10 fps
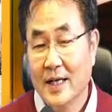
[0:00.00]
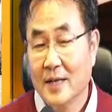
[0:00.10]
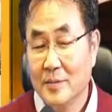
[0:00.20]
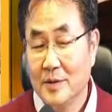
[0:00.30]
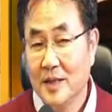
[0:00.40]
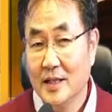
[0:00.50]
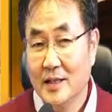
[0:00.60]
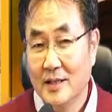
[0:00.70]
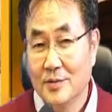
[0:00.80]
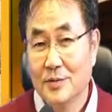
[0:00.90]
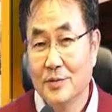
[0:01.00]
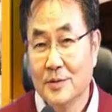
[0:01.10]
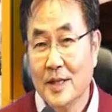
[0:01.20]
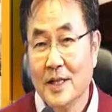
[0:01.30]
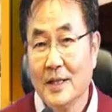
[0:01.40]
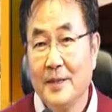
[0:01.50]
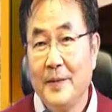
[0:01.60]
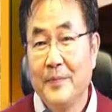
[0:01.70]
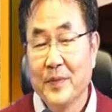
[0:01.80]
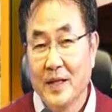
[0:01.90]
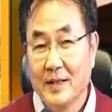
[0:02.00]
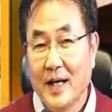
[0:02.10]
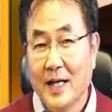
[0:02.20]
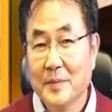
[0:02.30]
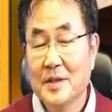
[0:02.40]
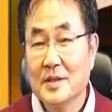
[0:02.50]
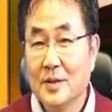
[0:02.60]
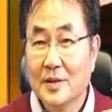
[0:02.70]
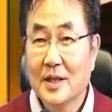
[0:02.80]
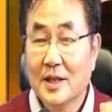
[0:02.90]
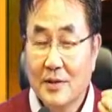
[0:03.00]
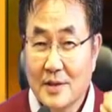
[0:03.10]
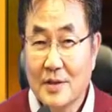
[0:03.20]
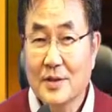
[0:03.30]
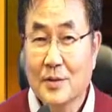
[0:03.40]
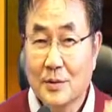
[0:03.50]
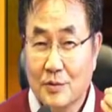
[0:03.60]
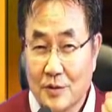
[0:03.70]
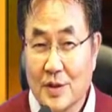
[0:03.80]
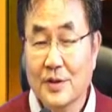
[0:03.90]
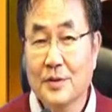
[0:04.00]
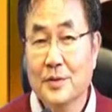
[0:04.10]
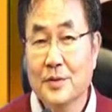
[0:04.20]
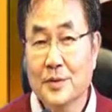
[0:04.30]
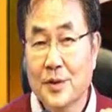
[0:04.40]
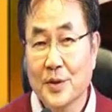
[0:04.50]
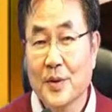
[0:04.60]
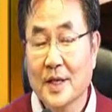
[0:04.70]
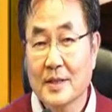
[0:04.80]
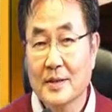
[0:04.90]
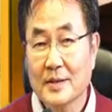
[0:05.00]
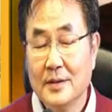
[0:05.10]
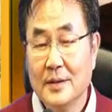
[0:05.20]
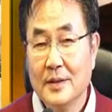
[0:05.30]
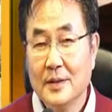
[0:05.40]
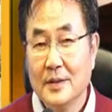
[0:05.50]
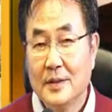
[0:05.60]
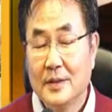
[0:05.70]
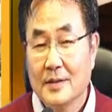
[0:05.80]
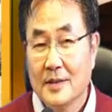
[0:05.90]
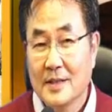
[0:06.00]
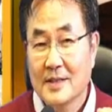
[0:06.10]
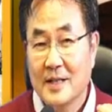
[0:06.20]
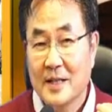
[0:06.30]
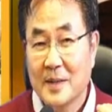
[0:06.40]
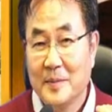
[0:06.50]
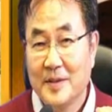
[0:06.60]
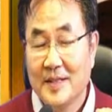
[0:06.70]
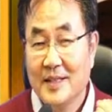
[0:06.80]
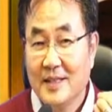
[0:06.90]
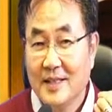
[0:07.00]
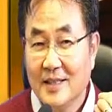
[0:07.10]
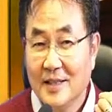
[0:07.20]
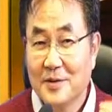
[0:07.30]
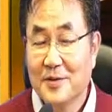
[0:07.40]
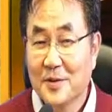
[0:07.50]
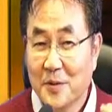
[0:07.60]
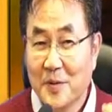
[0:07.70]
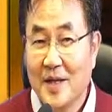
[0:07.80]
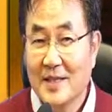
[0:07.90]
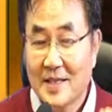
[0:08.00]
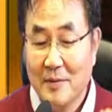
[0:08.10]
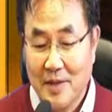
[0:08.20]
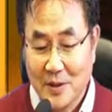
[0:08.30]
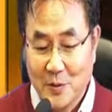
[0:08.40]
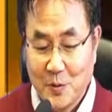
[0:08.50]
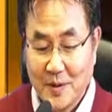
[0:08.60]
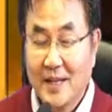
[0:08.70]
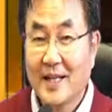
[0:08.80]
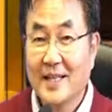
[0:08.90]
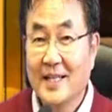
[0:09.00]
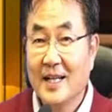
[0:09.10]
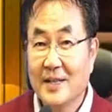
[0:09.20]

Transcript: AR VR 기술의 다림은 그래서 어떻게 현실적으로 구체적으로 적용해서 어, 세상 사람들이 이 기술을 통한 생활에 도움이 되겠냐 하는